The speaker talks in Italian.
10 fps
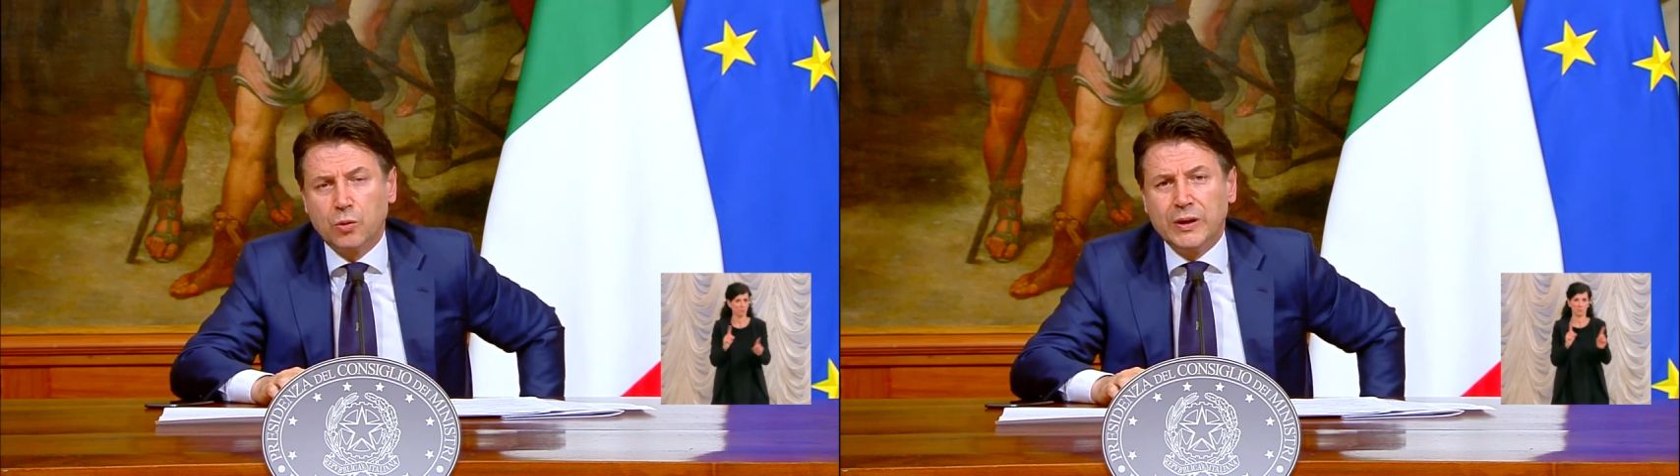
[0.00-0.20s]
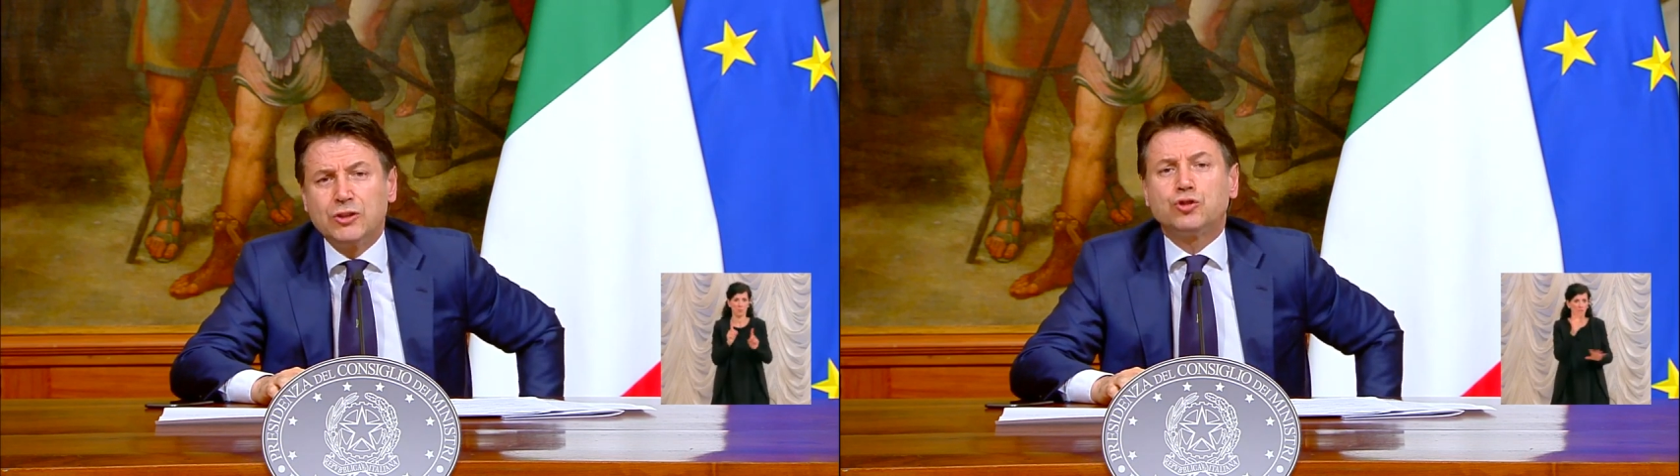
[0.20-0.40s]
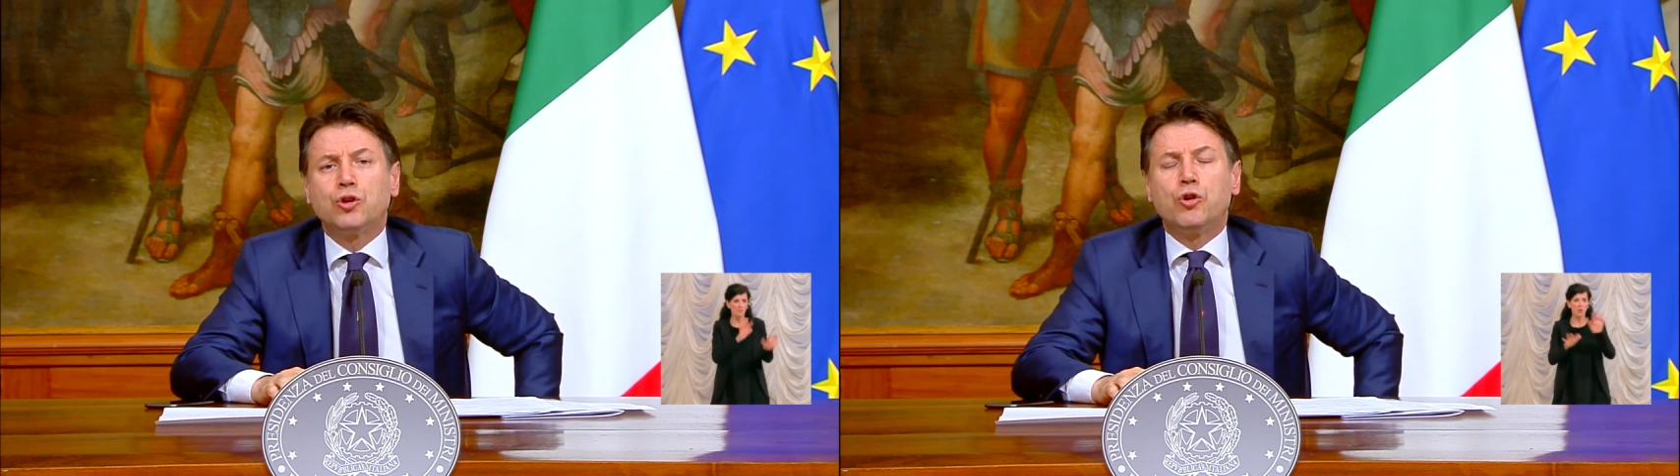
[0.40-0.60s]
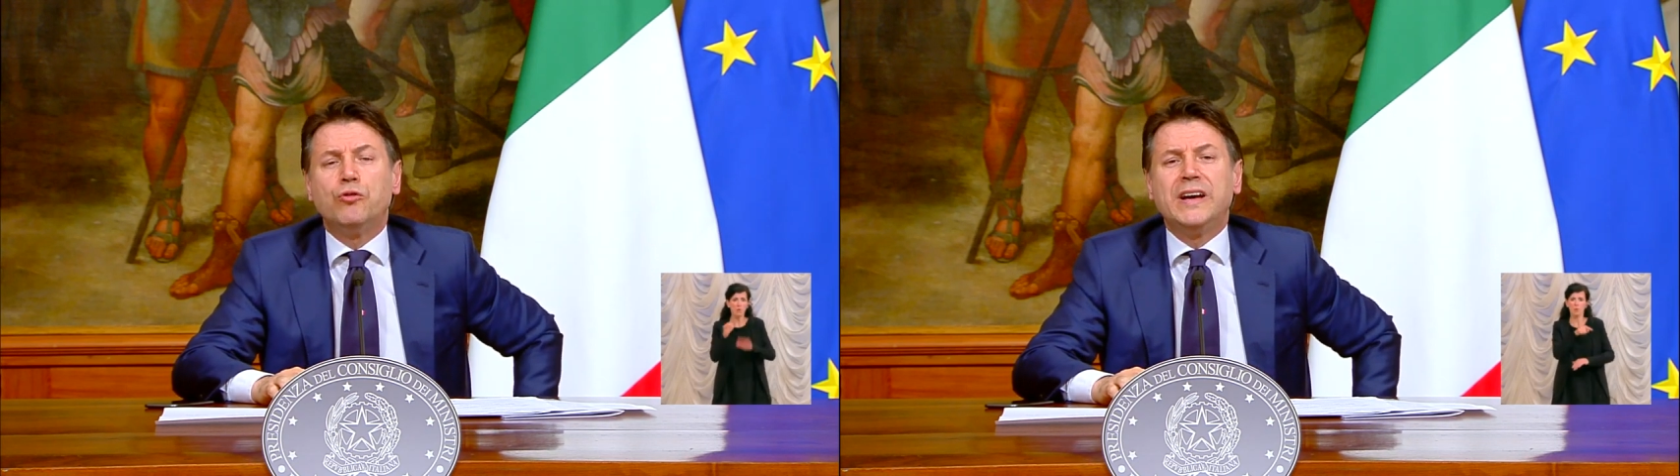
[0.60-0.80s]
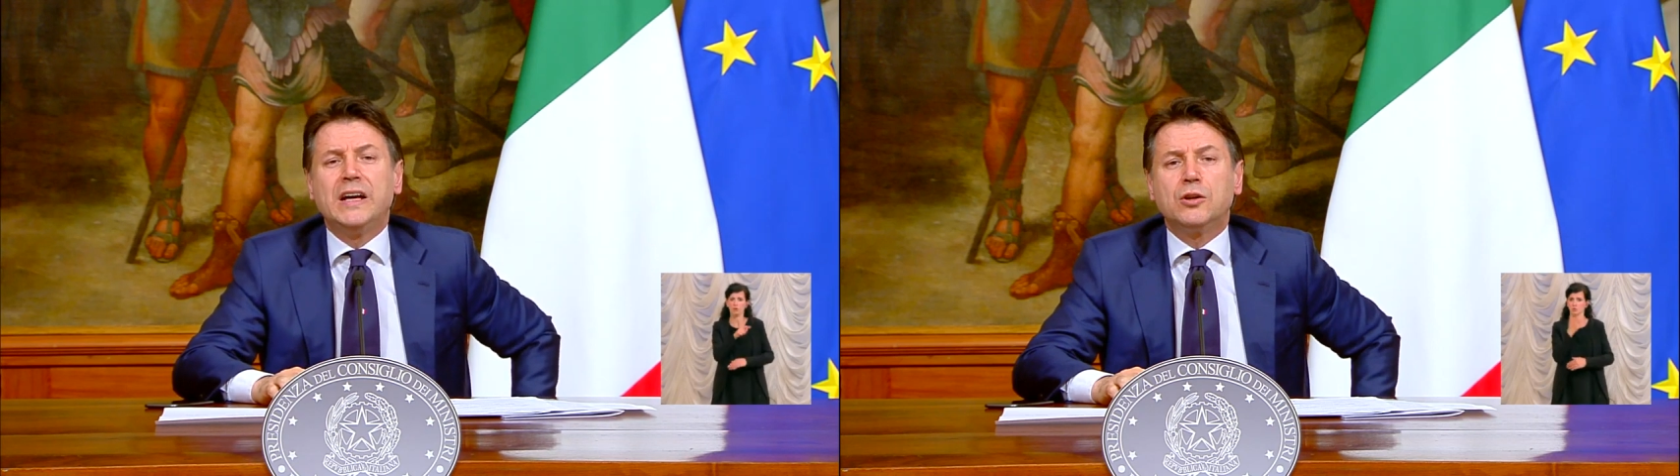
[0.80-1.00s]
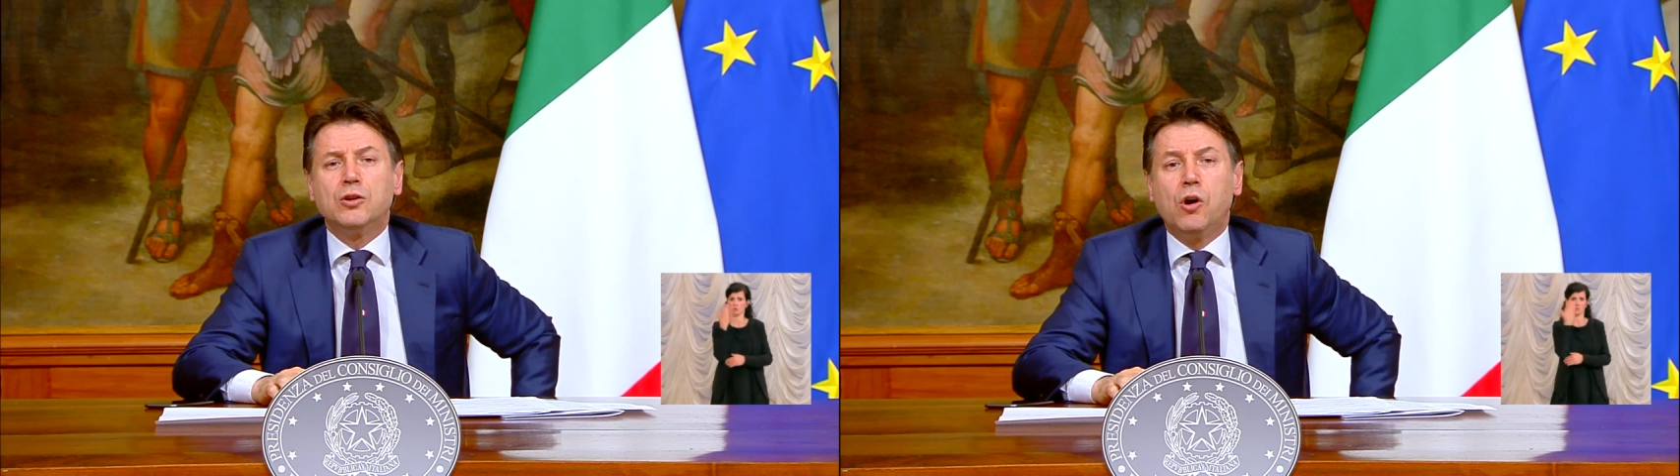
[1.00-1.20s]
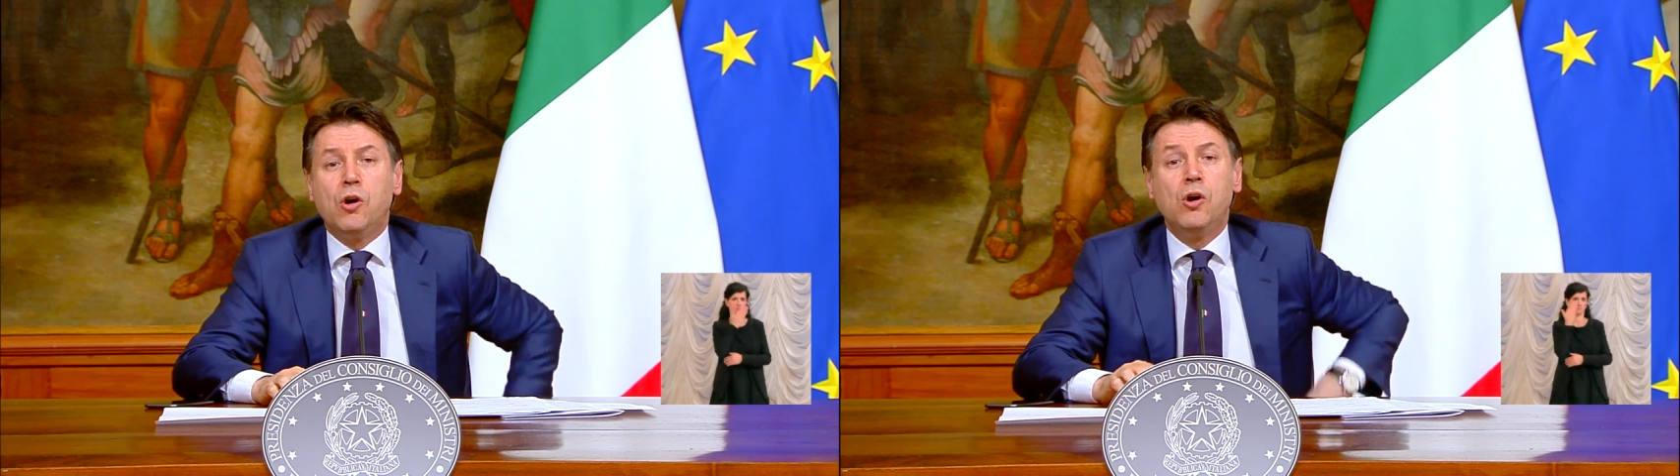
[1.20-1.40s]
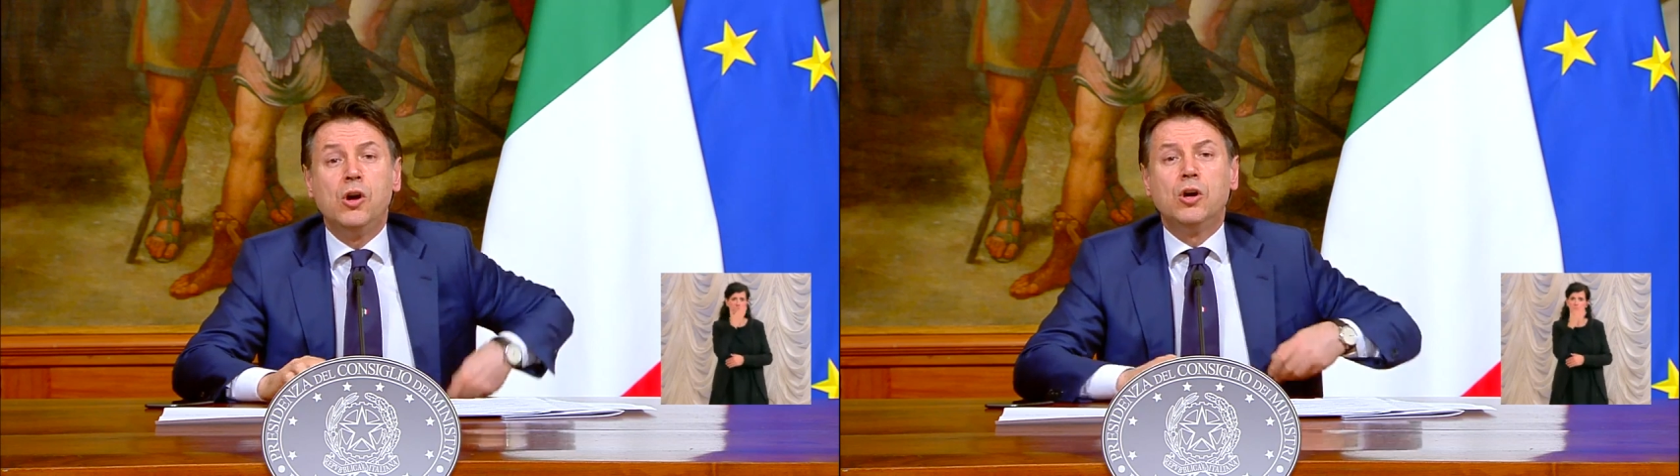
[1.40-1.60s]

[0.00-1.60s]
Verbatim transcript: Questo governo